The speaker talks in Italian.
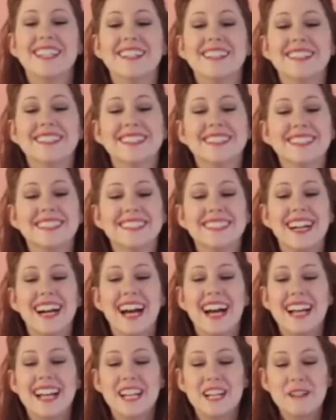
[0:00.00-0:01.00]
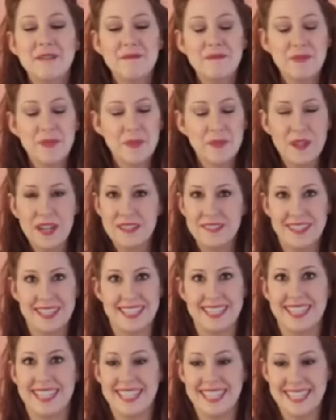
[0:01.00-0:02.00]
Eh, quindi, eh,
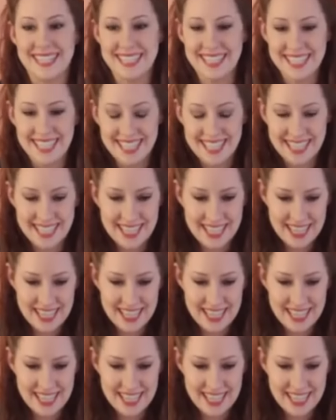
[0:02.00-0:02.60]
dove